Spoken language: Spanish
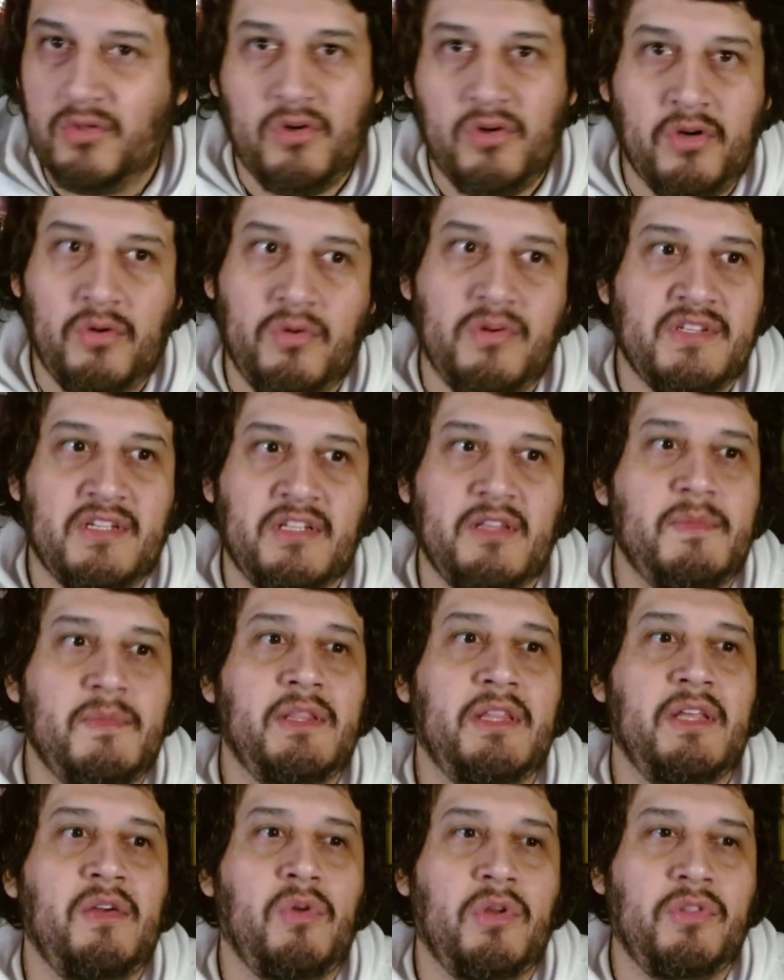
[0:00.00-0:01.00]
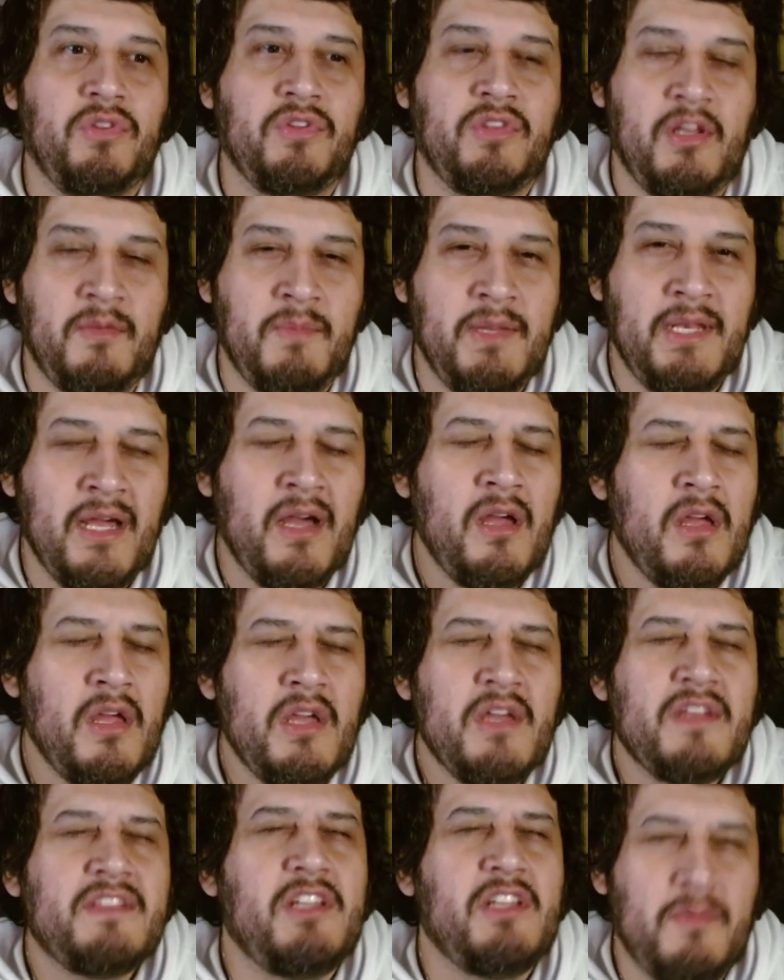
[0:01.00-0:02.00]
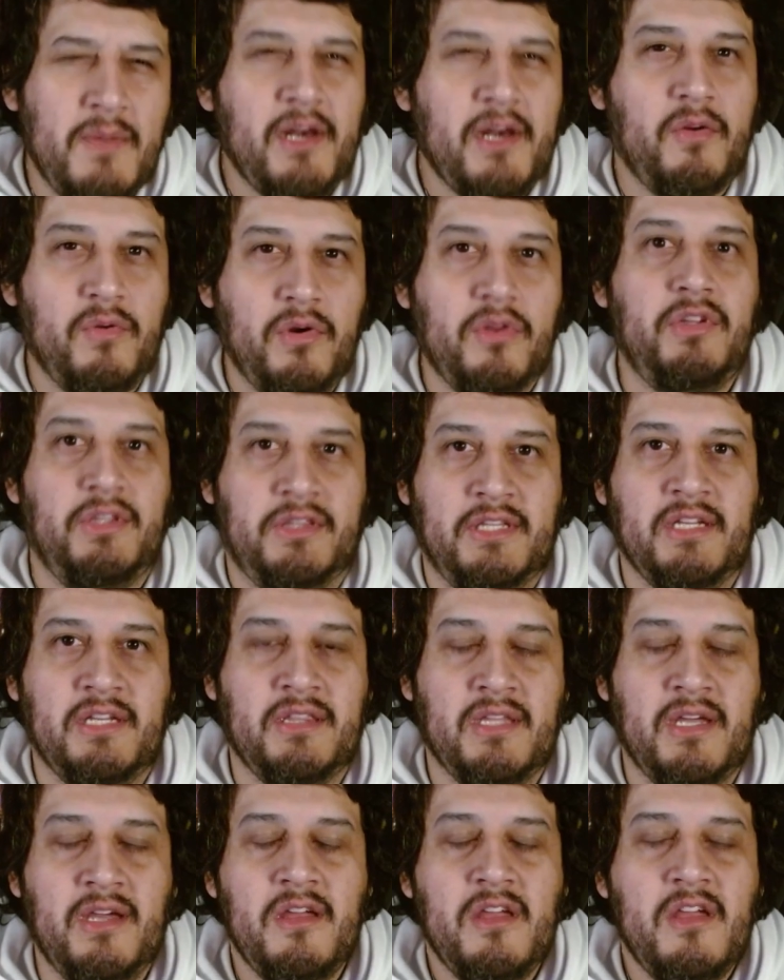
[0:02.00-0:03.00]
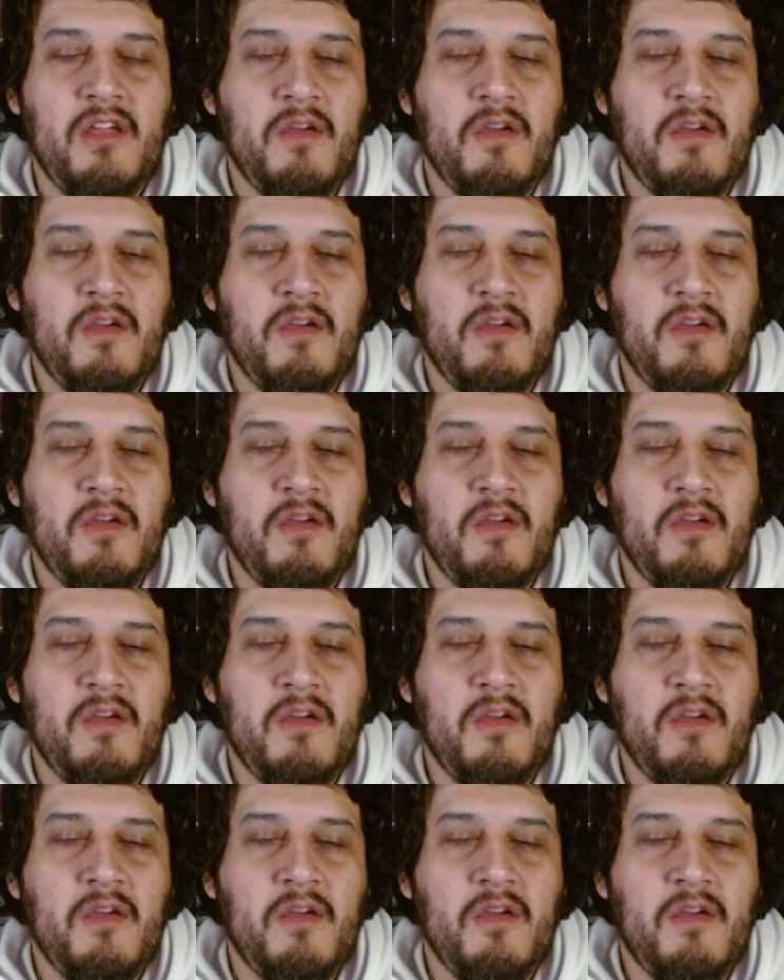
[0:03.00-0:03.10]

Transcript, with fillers: no recuerdo exactamente en cuánto termina, si no mal recuerdo en 30,